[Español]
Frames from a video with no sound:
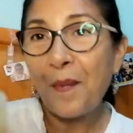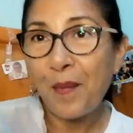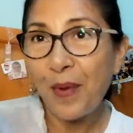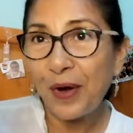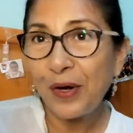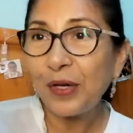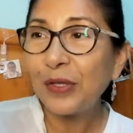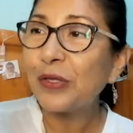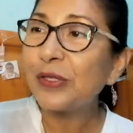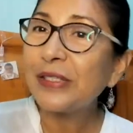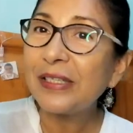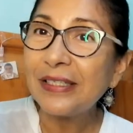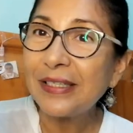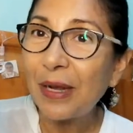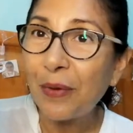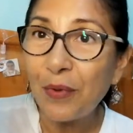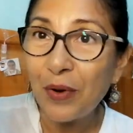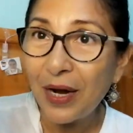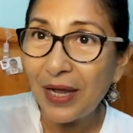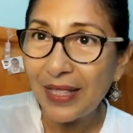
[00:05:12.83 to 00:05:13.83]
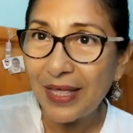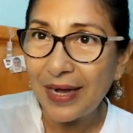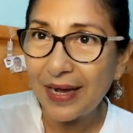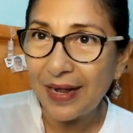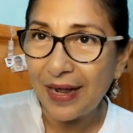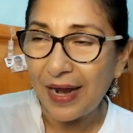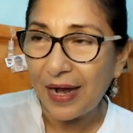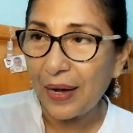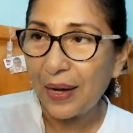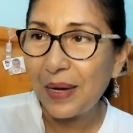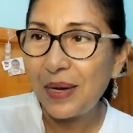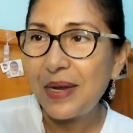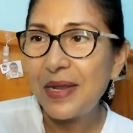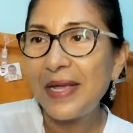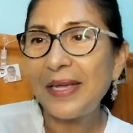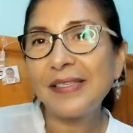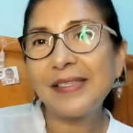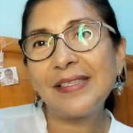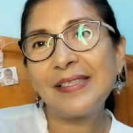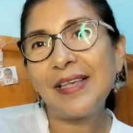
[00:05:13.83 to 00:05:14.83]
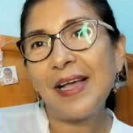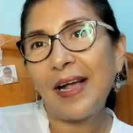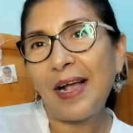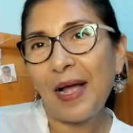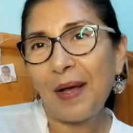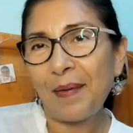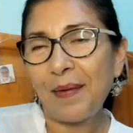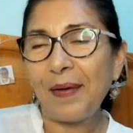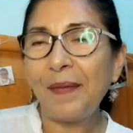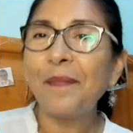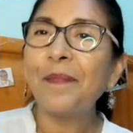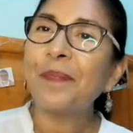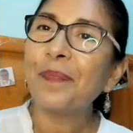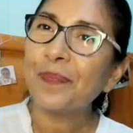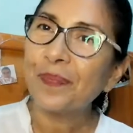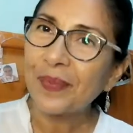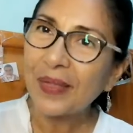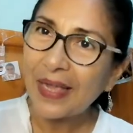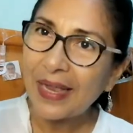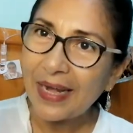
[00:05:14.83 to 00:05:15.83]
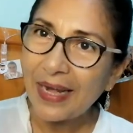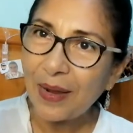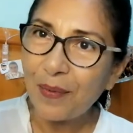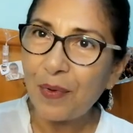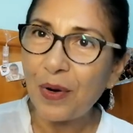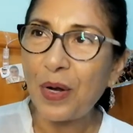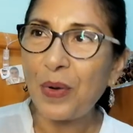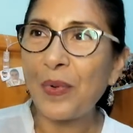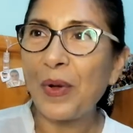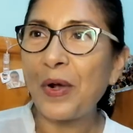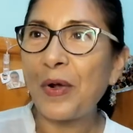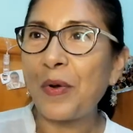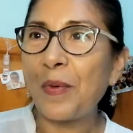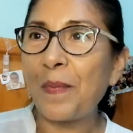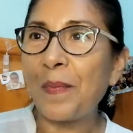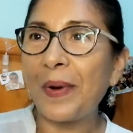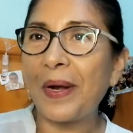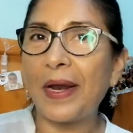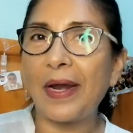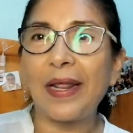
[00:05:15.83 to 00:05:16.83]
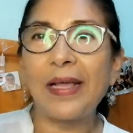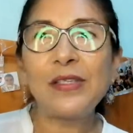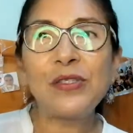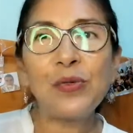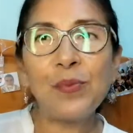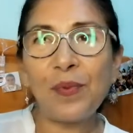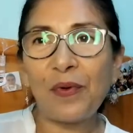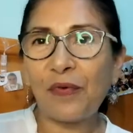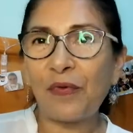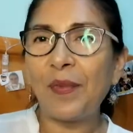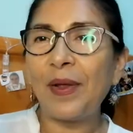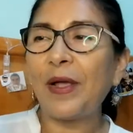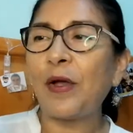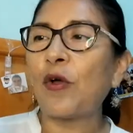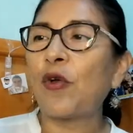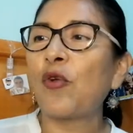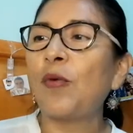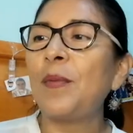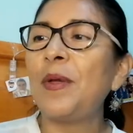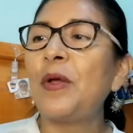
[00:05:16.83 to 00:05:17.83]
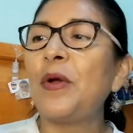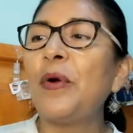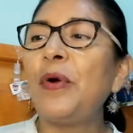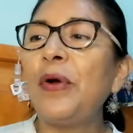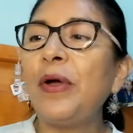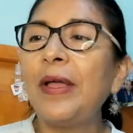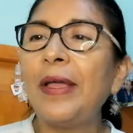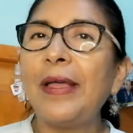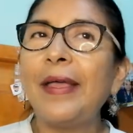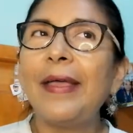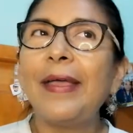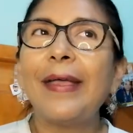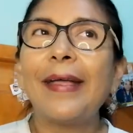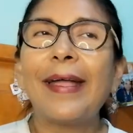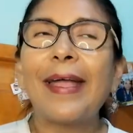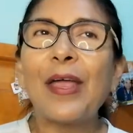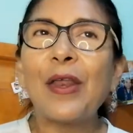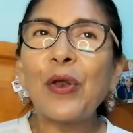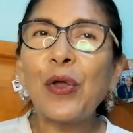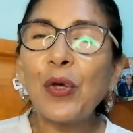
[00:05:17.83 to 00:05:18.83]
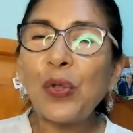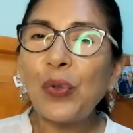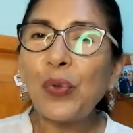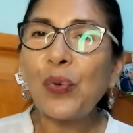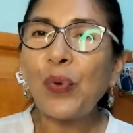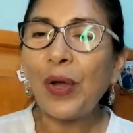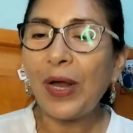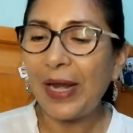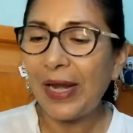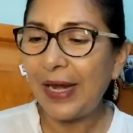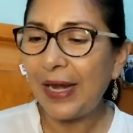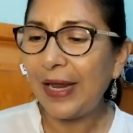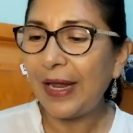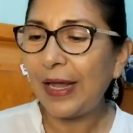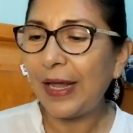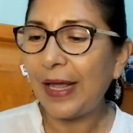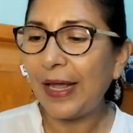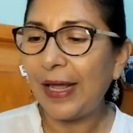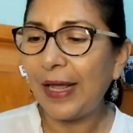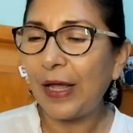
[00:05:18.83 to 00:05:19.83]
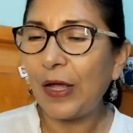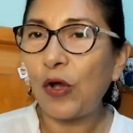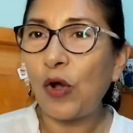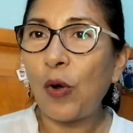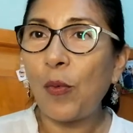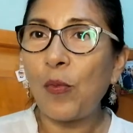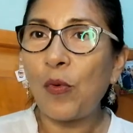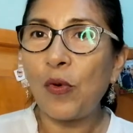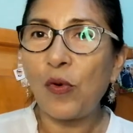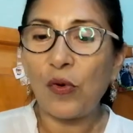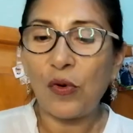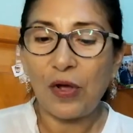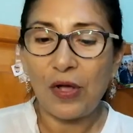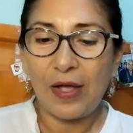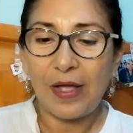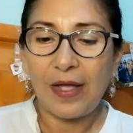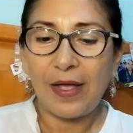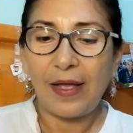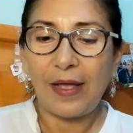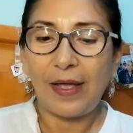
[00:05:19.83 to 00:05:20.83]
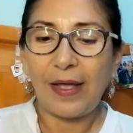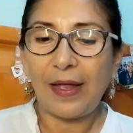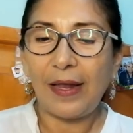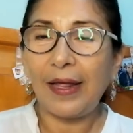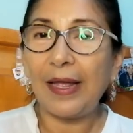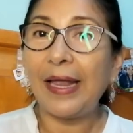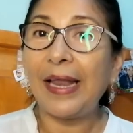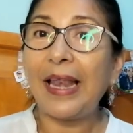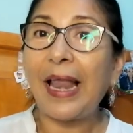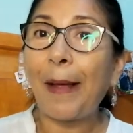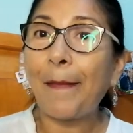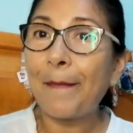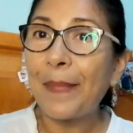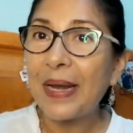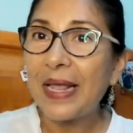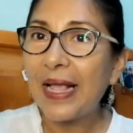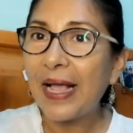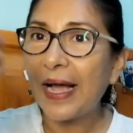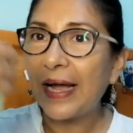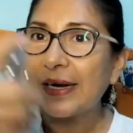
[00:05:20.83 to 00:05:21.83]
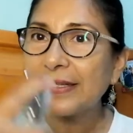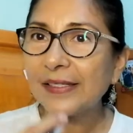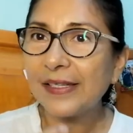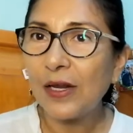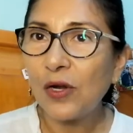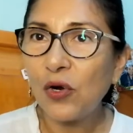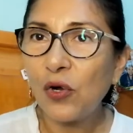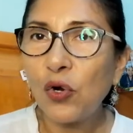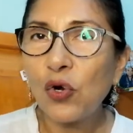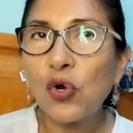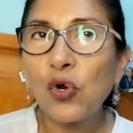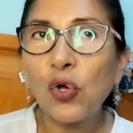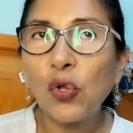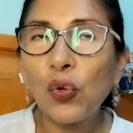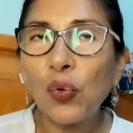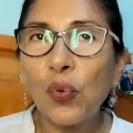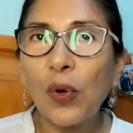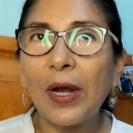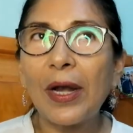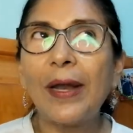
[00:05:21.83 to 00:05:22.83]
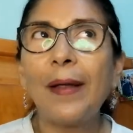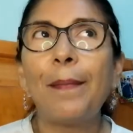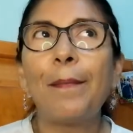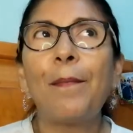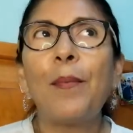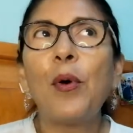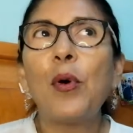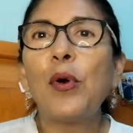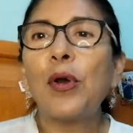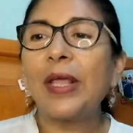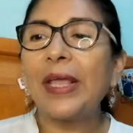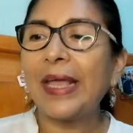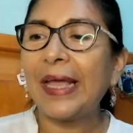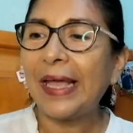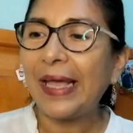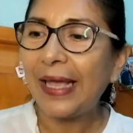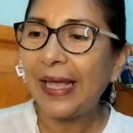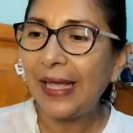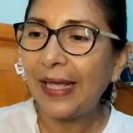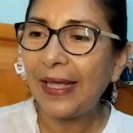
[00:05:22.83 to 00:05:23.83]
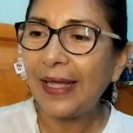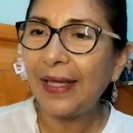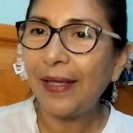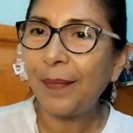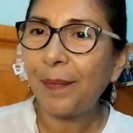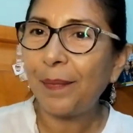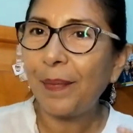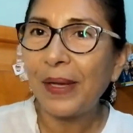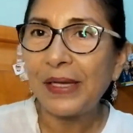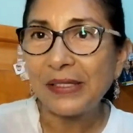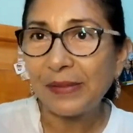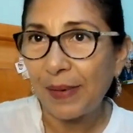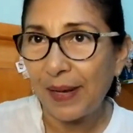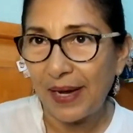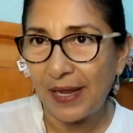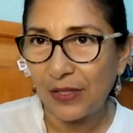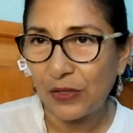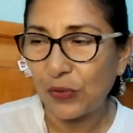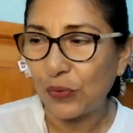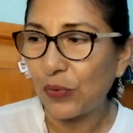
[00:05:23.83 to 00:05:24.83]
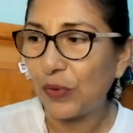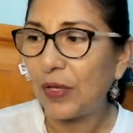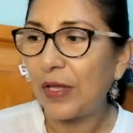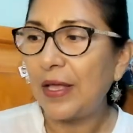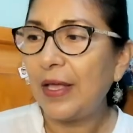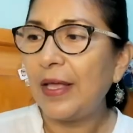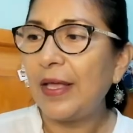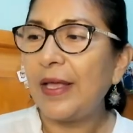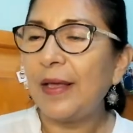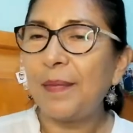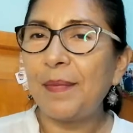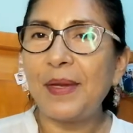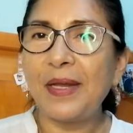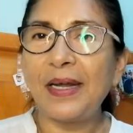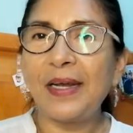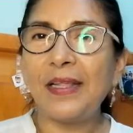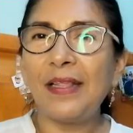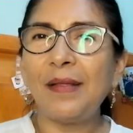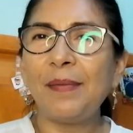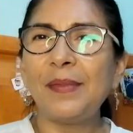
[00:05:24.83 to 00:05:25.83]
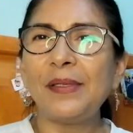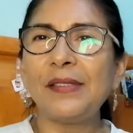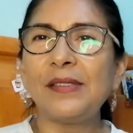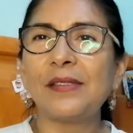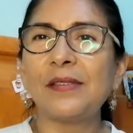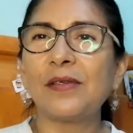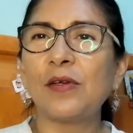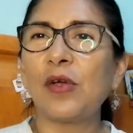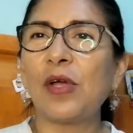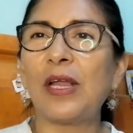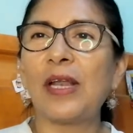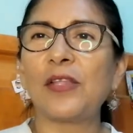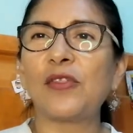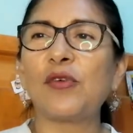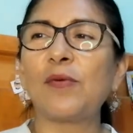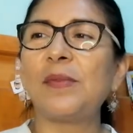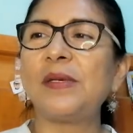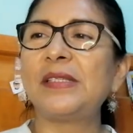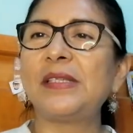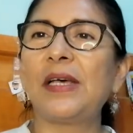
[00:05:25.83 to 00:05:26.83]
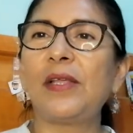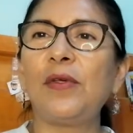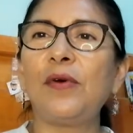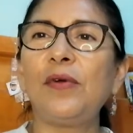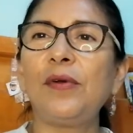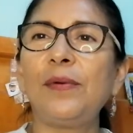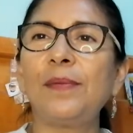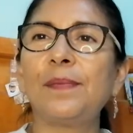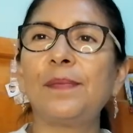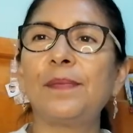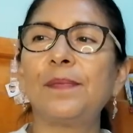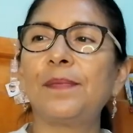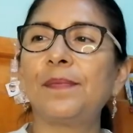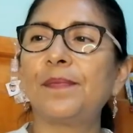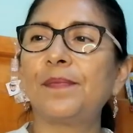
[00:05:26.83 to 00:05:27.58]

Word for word: Bueno, entonces la voy a dar carrilla y si se acaba, la vuelvo a comprar. Es un perfume económico que no duele eh, como eh, el aplicárselo, no duele porque es barato. Miren nada más el atomizador,